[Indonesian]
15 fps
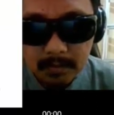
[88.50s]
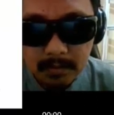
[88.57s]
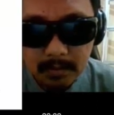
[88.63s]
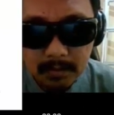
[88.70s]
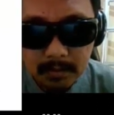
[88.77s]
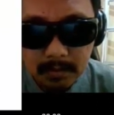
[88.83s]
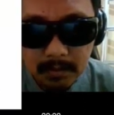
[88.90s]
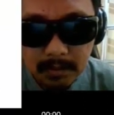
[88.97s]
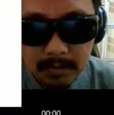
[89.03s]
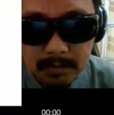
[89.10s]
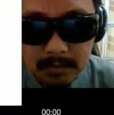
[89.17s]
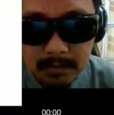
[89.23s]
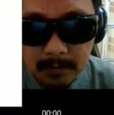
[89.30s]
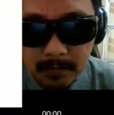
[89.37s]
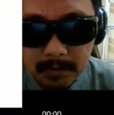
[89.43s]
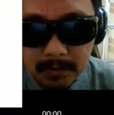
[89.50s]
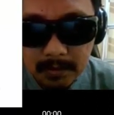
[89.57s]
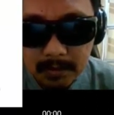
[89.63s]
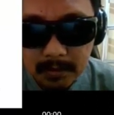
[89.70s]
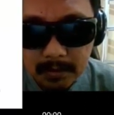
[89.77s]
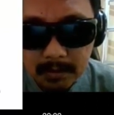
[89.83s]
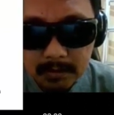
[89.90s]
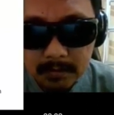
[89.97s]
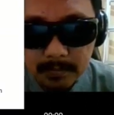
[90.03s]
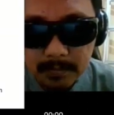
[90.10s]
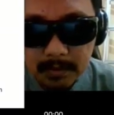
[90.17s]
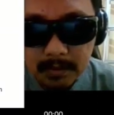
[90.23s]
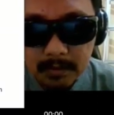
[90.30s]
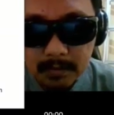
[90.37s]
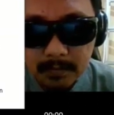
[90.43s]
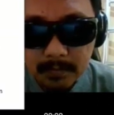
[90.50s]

e, kecil pada taskbar